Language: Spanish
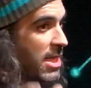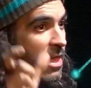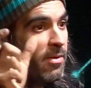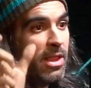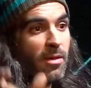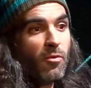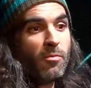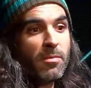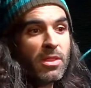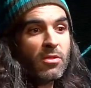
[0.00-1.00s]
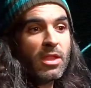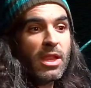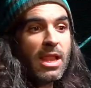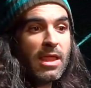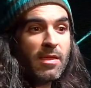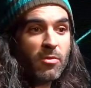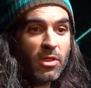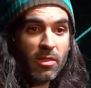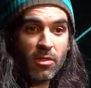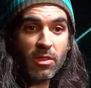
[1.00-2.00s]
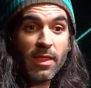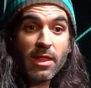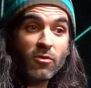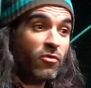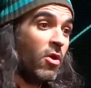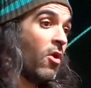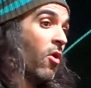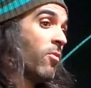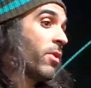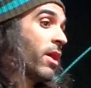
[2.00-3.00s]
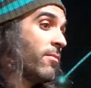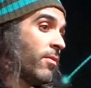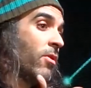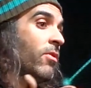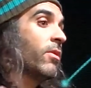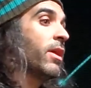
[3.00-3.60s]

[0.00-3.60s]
qué nivel de cumplimiento tienen en la ley de protección de datos. O, por ejemplo,